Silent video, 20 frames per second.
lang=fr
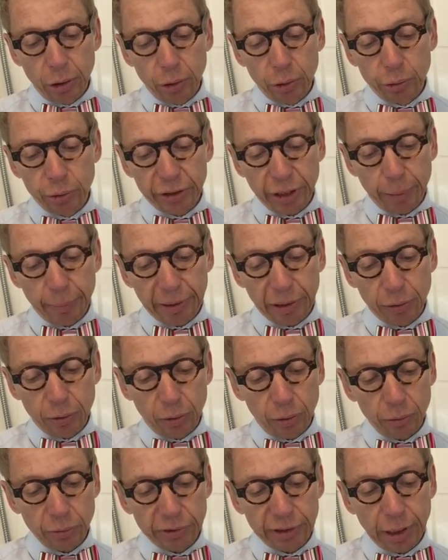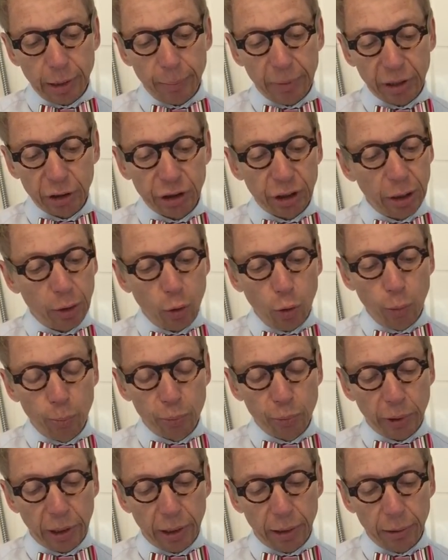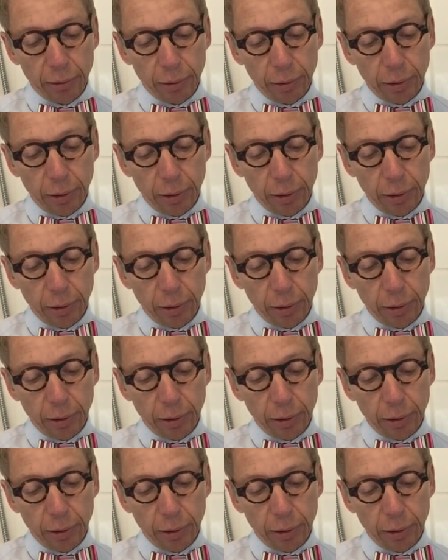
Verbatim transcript: Jusqu'à maintenant, ça a marché au poil.